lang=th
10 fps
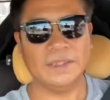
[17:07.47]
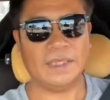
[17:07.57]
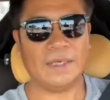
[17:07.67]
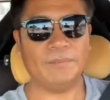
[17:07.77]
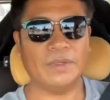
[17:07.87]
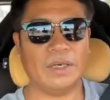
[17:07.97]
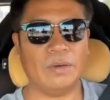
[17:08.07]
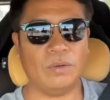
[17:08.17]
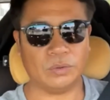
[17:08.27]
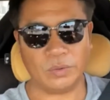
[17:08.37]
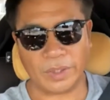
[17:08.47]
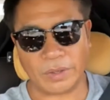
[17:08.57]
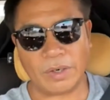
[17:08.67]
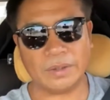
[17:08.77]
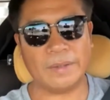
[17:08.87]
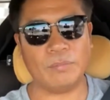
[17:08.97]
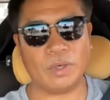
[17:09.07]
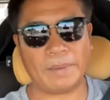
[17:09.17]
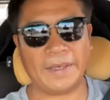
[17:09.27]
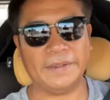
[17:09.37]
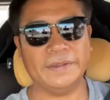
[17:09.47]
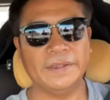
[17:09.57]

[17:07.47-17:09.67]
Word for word: นะครับ เราเอาตัวให้รอดให้ปลอดภัย